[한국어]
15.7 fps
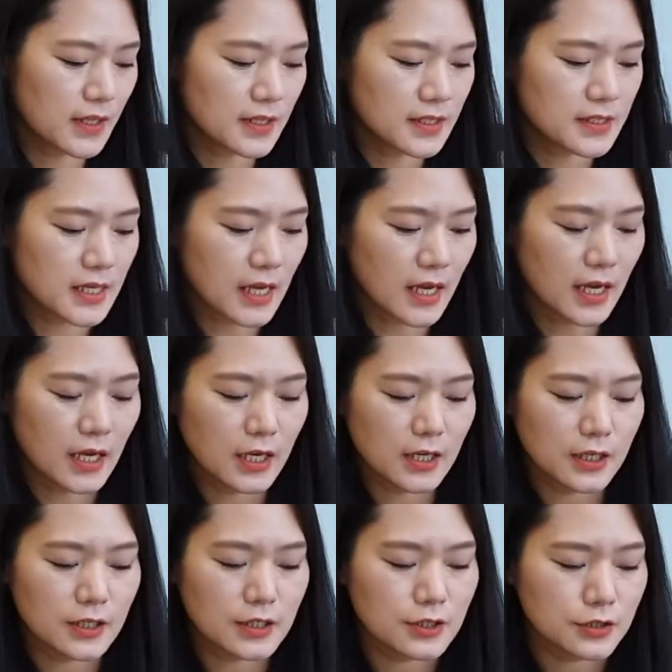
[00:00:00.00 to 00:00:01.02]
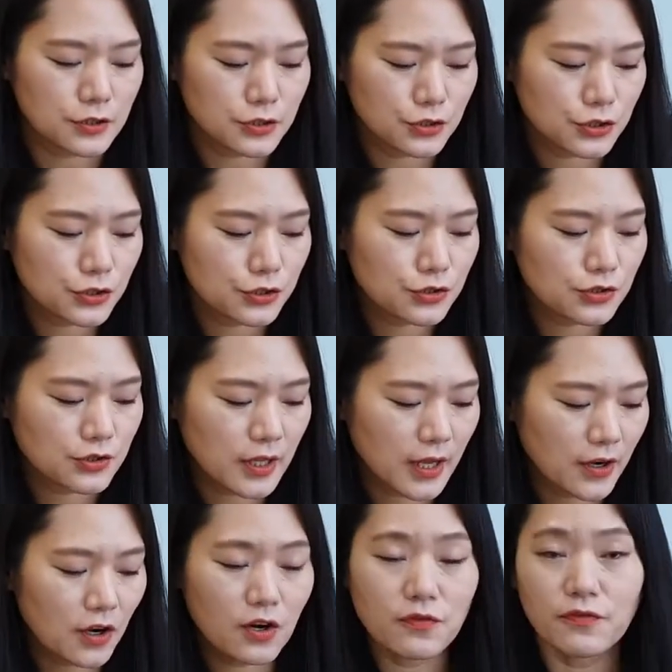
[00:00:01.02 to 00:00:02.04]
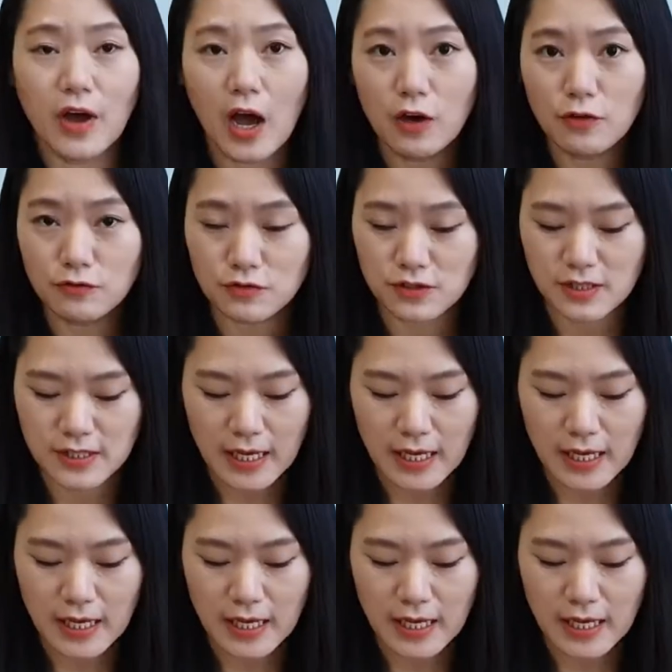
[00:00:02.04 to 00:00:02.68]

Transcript: 자, two letter vowels.